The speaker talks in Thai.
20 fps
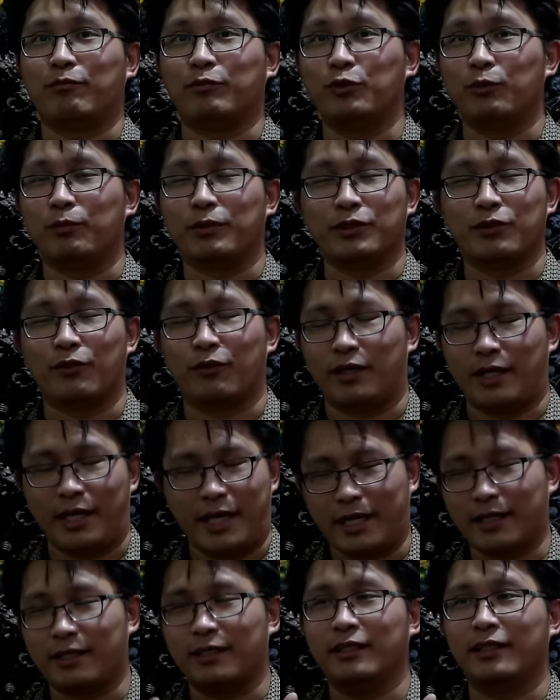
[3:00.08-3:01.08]
รับจุดประสงค์แร
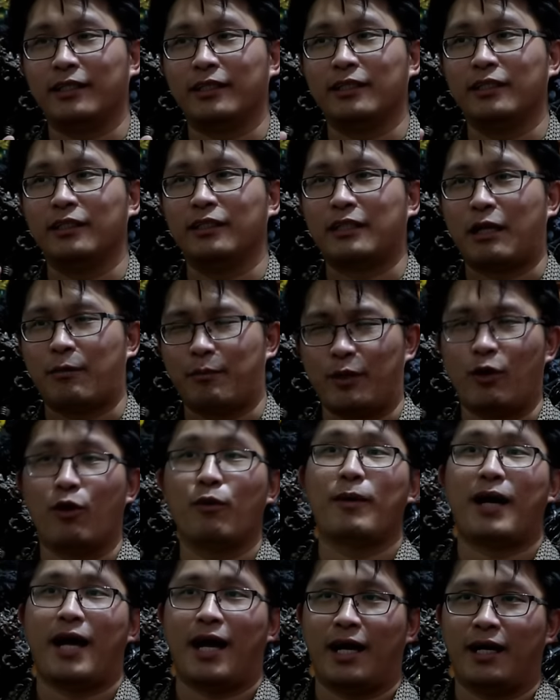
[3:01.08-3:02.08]
กเลยคือทำเป็นห้
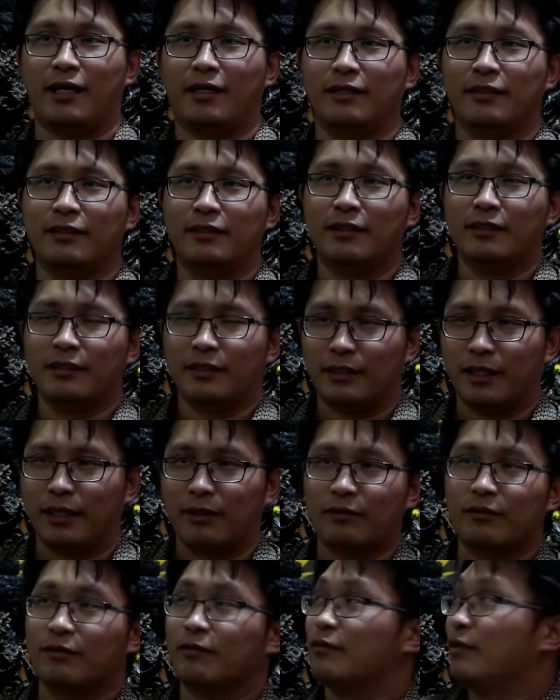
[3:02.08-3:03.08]
องพระ ครับ
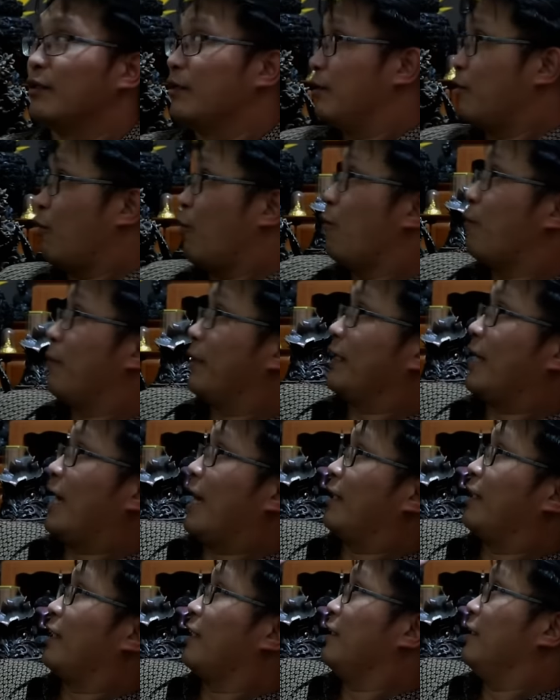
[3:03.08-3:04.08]
แล้วองค์ประ
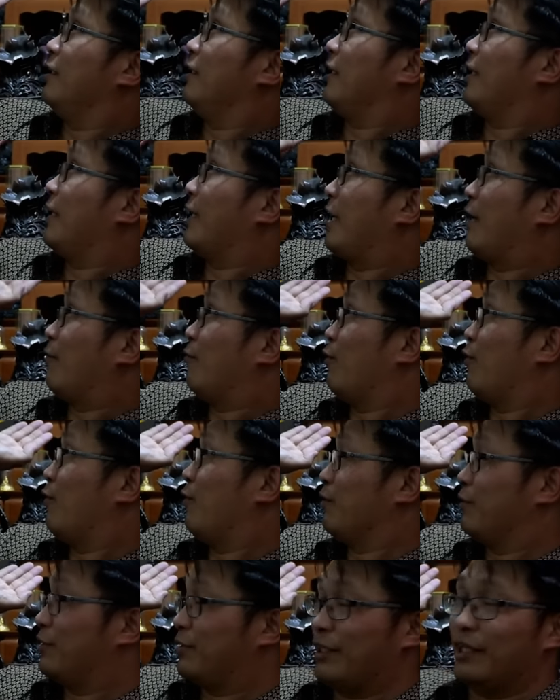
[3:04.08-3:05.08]
ธานก็คือนะครับอ
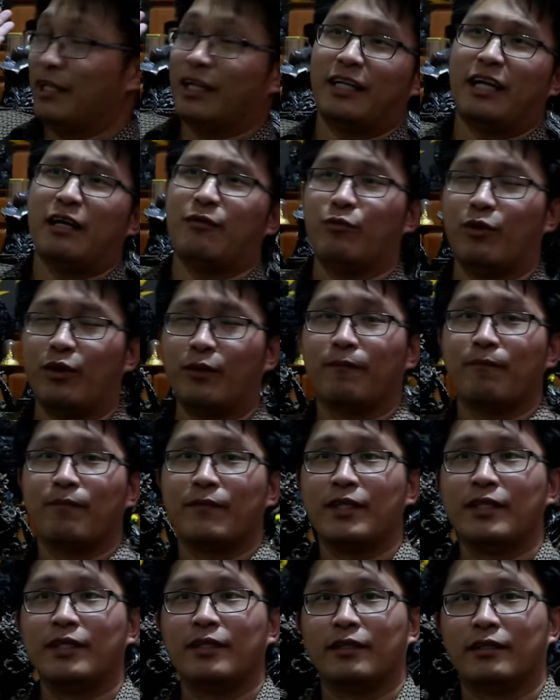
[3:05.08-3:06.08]
งค์สีเหลืองด้านบน
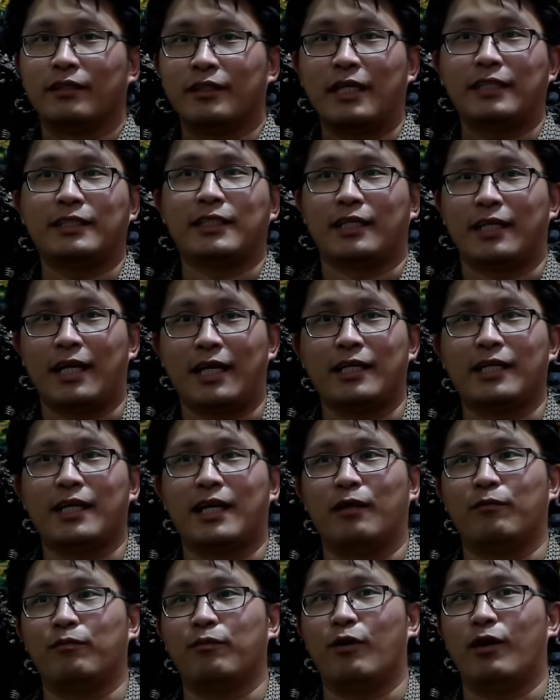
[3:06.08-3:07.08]
แต่จากนั้น
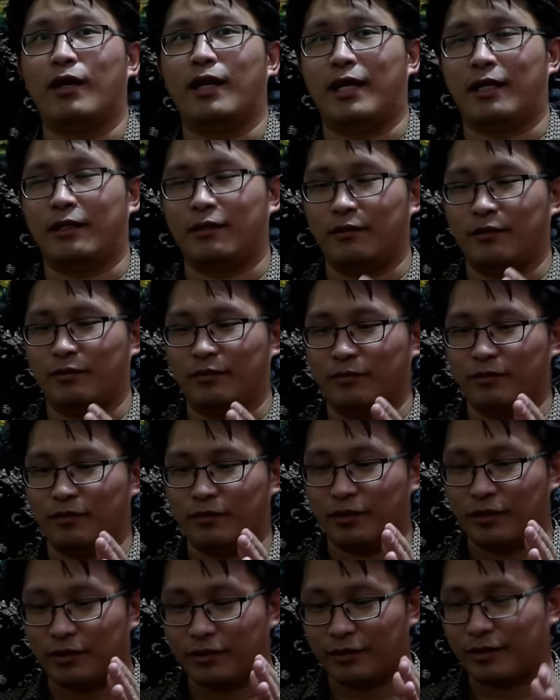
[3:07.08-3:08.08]
ครับพอเรา
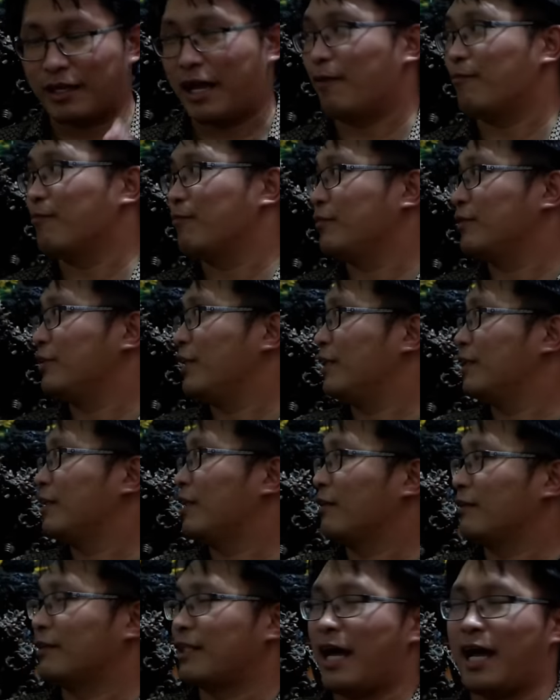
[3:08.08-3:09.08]
นำสิ่ง
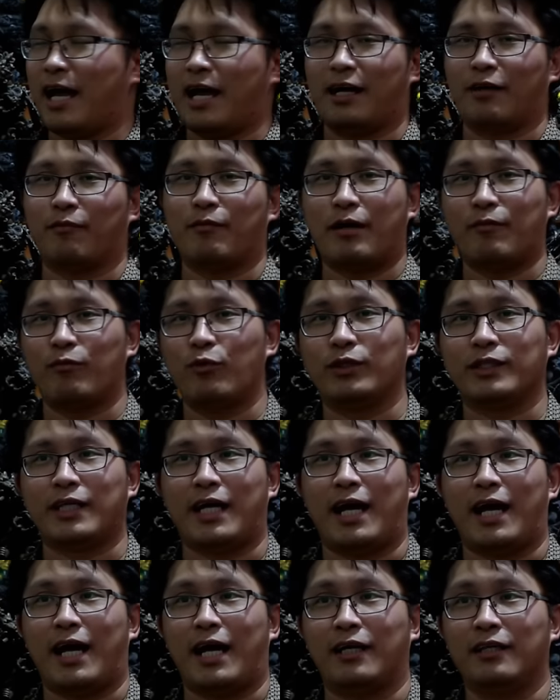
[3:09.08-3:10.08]
ต่างๆมาบู
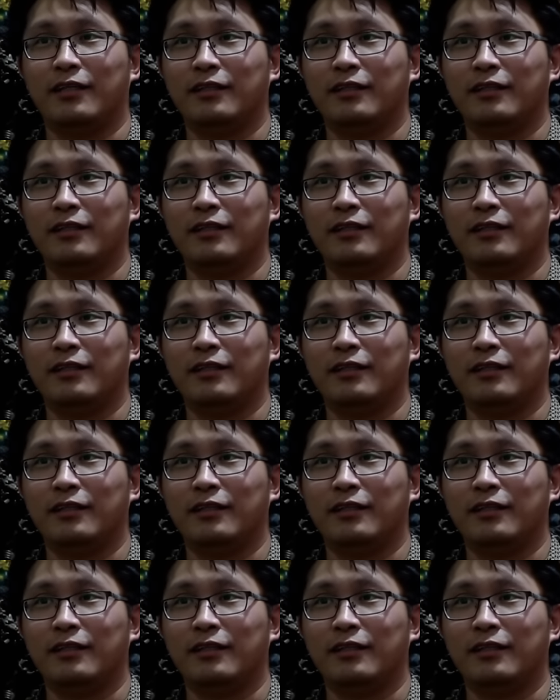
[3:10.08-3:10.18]
ชา